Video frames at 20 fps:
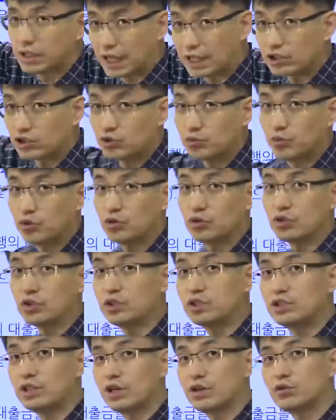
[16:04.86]
낮추면
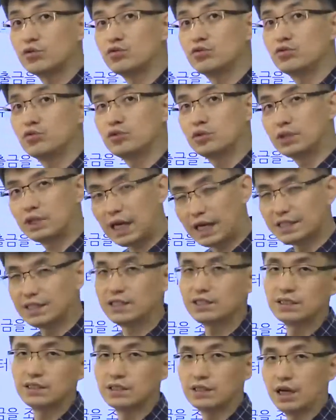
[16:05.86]
이자율도
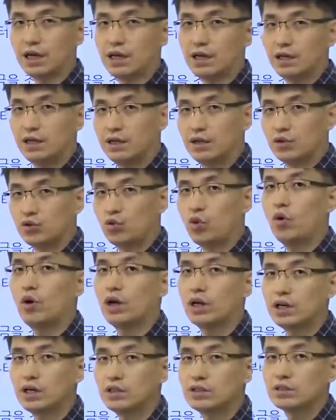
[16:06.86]
낮아진다.
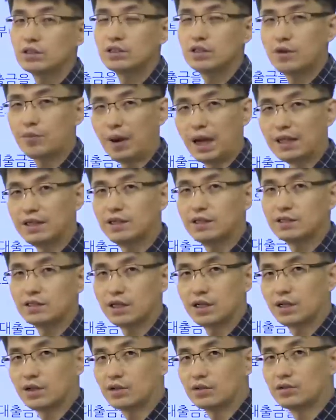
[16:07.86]
통화량은 근데
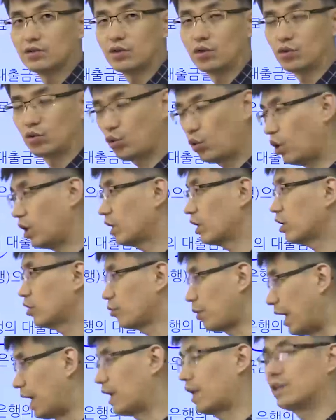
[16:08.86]
반대잖아요. 그죠? 통화량이
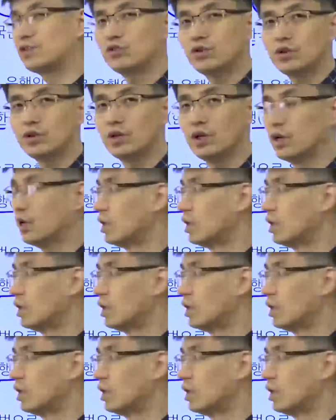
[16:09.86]
많아져요.